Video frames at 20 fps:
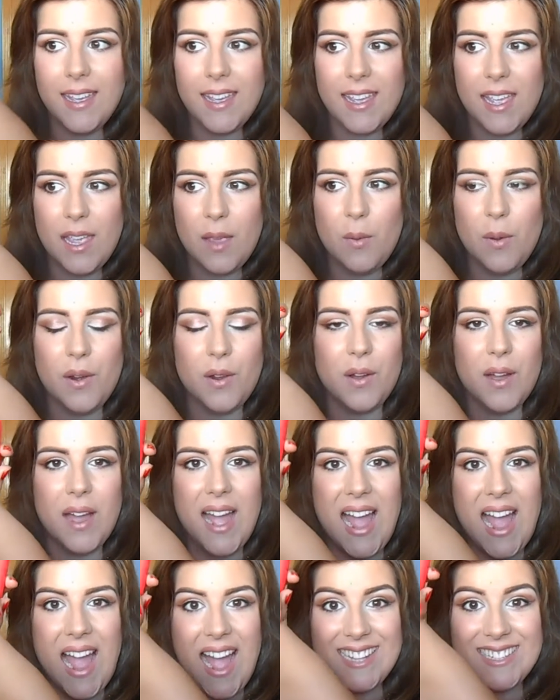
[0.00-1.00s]
Y bueno,
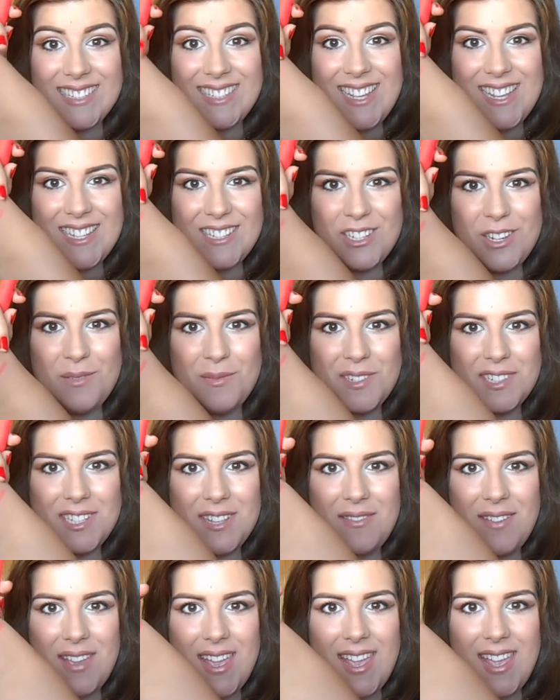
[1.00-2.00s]
Así es como
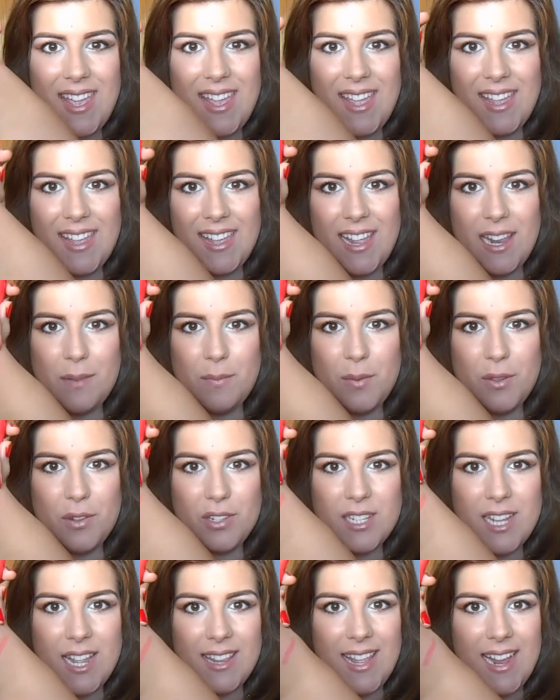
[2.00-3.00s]
se ve el Pure
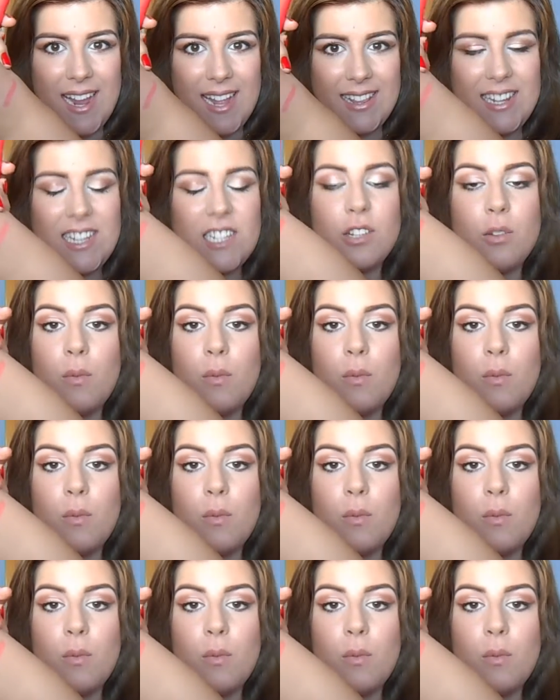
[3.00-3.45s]
Sign de Catrice.